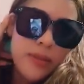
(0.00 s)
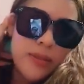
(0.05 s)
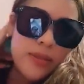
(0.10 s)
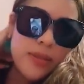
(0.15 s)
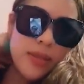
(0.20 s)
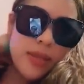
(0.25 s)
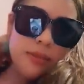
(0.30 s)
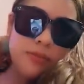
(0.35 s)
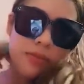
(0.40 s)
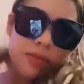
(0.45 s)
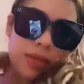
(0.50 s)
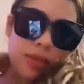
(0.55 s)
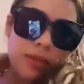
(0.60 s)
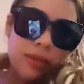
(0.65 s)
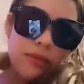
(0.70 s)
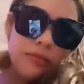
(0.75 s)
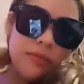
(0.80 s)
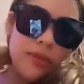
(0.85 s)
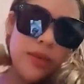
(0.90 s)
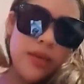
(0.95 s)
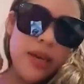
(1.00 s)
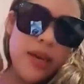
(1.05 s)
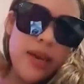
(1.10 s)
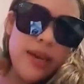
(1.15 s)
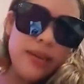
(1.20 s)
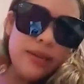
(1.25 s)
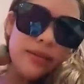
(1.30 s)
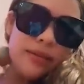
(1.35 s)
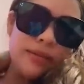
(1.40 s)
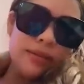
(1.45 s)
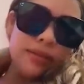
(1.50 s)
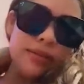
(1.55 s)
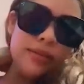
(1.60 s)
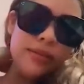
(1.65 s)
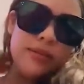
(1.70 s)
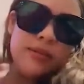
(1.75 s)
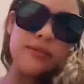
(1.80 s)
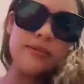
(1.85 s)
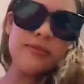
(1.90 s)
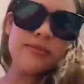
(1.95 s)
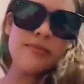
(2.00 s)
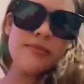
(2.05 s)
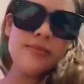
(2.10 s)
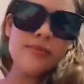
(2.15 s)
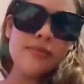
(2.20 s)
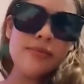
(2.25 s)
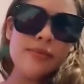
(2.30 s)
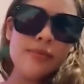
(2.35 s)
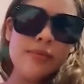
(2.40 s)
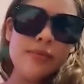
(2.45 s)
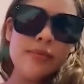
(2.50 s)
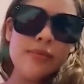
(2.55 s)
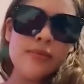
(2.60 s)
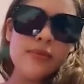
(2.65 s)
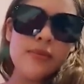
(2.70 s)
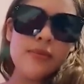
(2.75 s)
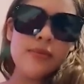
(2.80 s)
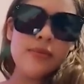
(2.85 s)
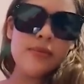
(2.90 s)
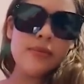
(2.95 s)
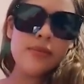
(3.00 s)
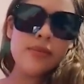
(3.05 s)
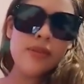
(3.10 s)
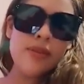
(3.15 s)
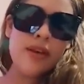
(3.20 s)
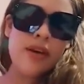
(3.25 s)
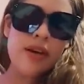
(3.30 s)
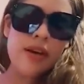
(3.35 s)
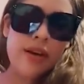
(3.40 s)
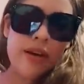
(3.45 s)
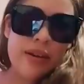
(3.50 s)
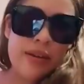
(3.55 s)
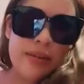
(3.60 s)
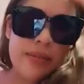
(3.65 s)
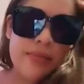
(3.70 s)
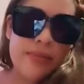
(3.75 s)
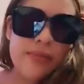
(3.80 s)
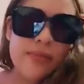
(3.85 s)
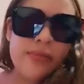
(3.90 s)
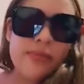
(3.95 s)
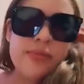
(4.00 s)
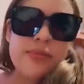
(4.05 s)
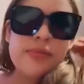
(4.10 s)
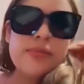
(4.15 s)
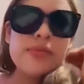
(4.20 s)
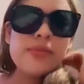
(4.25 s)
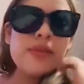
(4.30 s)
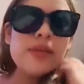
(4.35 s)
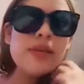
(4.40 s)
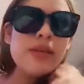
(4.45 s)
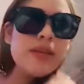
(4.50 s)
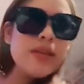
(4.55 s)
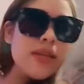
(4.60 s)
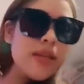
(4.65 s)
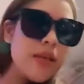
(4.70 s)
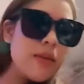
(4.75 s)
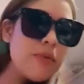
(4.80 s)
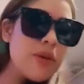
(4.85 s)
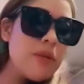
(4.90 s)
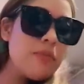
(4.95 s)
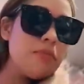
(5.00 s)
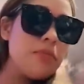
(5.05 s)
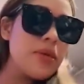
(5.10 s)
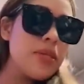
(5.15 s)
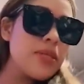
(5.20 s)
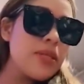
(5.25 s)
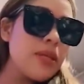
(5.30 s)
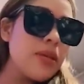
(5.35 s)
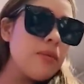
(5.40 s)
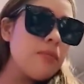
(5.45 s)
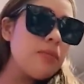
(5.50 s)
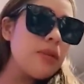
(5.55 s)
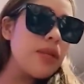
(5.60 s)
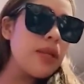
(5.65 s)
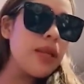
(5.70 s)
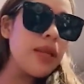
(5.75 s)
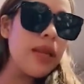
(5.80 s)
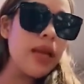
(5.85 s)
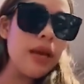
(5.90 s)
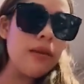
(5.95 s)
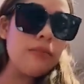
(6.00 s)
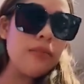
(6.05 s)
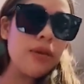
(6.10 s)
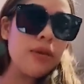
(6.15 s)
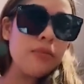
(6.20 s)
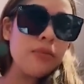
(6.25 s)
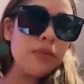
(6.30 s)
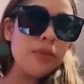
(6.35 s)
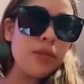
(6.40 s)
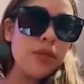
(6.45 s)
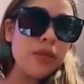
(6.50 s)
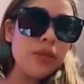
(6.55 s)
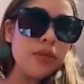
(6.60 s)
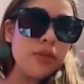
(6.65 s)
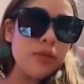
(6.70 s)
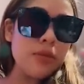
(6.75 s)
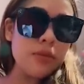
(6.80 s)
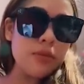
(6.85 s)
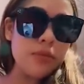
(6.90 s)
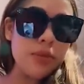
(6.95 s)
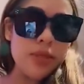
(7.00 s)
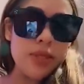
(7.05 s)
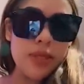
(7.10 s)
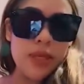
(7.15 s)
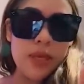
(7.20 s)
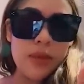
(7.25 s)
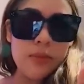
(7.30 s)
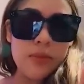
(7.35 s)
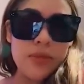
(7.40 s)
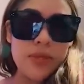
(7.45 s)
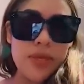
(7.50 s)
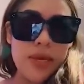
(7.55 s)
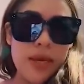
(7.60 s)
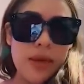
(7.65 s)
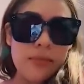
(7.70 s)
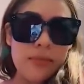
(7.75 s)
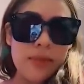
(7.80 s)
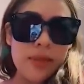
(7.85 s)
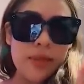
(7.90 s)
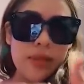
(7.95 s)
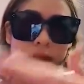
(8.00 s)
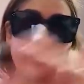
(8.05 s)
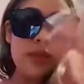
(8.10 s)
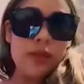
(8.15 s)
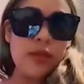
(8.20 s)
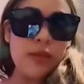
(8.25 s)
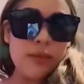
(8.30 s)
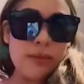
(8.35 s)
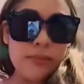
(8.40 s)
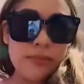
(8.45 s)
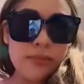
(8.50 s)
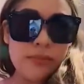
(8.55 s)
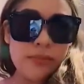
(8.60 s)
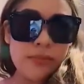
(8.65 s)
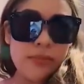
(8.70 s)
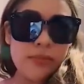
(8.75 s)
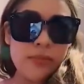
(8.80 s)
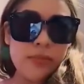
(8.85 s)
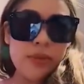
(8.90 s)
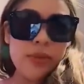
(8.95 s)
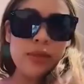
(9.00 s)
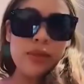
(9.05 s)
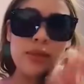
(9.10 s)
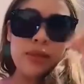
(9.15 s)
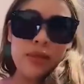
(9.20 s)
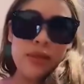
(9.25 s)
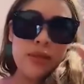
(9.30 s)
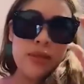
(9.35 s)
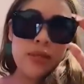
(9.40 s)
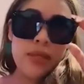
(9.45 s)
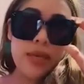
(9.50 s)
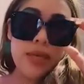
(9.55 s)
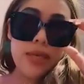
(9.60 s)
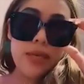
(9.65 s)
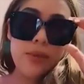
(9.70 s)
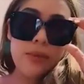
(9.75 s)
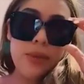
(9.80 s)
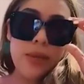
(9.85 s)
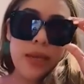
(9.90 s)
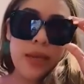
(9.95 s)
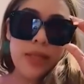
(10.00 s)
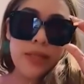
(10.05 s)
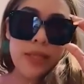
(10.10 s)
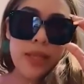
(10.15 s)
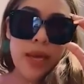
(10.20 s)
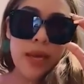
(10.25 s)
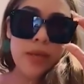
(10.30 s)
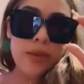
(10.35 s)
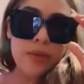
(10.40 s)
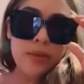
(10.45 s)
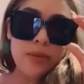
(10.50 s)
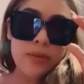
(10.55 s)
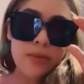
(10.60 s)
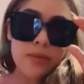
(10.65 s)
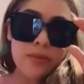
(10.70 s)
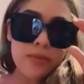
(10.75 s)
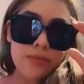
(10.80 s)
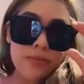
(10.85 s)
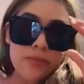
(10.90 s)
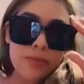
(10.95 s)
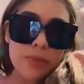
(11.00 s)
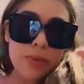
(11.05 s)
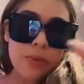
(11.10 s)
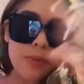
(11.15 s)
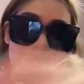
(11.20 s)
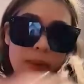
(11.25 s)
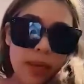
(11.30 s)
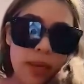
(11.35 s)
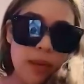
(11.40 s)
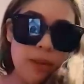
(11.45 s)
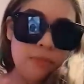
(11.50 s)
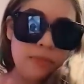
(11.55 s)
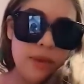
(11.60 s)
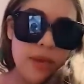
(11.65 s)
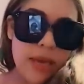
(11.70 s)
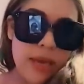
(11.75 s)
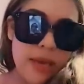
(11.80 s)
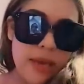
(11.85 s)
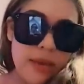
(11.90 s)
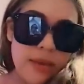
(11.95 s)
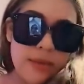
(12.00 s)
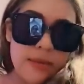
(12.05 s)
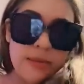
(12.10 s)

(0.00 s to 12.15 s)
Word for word: Sarap dyan humiga, no? Na, tinan mo, imbis na yung pinanlamay mo dito, binigay mo sa amin, edi, eh sana wala tayong problema.